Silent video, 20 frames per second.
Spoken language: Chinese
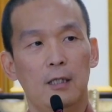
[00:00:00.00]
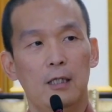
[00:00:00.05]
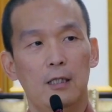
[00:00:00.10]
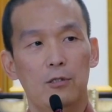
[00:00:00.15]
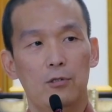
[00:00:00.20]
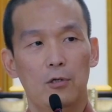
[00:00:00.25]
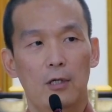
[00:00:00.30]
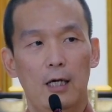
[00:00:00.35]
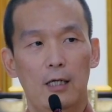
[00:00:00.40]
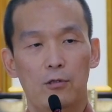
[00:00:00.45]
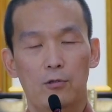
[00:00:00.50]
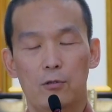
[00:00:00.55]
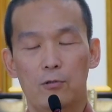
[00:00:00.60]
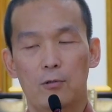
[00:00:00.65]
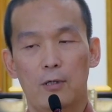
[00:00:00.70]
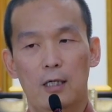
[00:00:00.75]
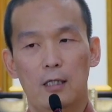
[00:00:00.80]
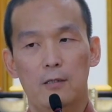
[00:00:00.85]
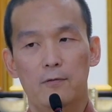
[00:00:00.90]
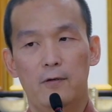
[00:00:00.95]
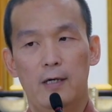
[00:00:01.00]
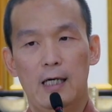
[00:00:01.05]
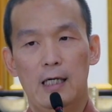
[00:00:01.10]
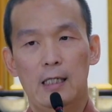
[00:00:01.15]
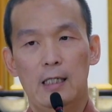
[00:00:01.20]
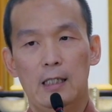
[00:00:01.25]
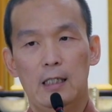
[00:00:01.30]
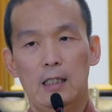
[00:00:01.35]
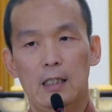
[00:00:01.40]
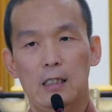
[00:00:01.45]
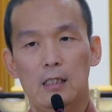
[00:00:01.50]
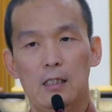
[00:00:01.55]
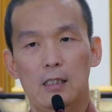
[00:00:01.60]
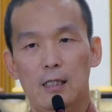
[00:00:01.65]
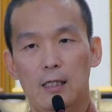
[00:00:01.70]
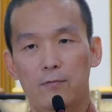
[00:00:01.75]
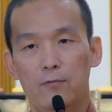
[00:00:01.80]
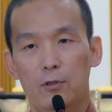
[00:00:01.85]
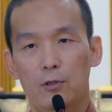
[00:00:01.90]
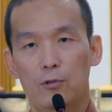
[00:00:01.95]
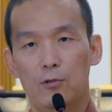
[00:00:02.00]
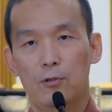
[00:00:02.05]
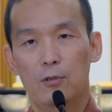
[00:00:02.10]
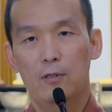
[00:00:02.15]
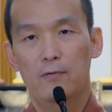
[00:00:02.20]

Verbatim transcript: 所以他说出来的法，师长佛都说的